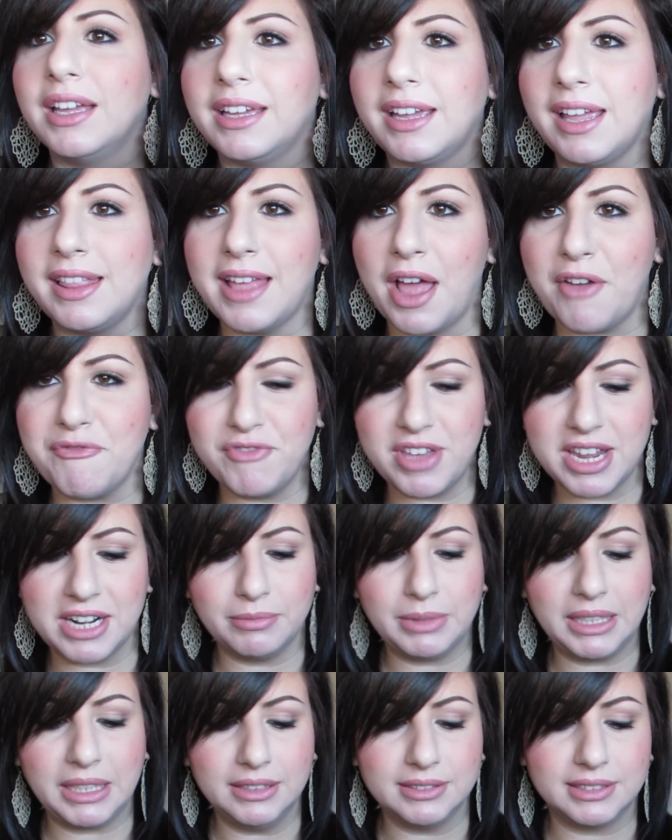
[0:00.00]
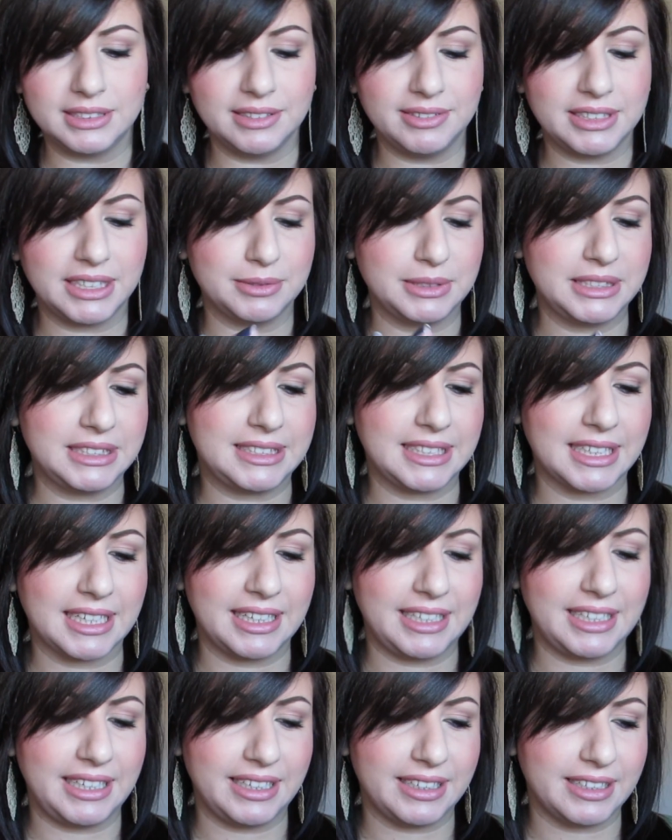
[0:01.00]
ed è veramente veramente
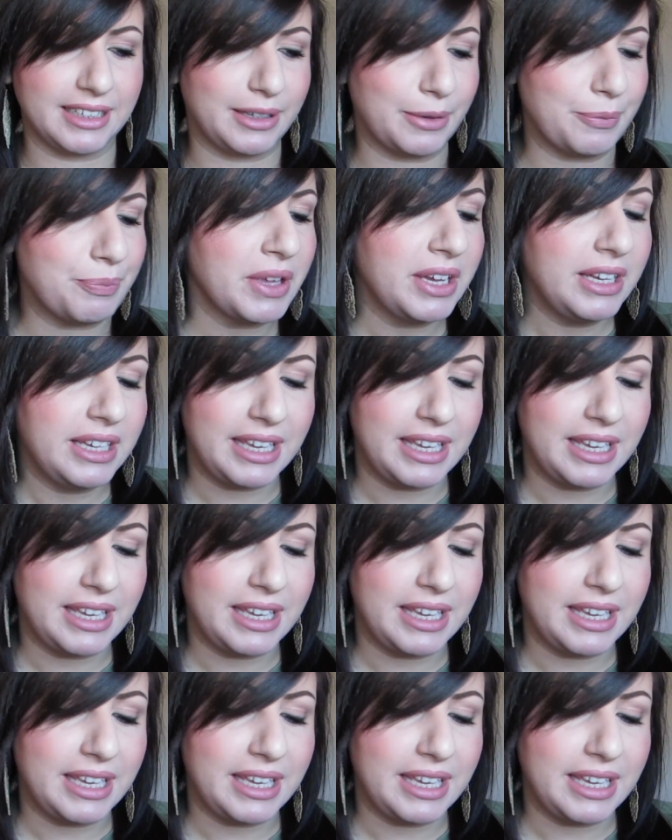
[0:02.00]
carina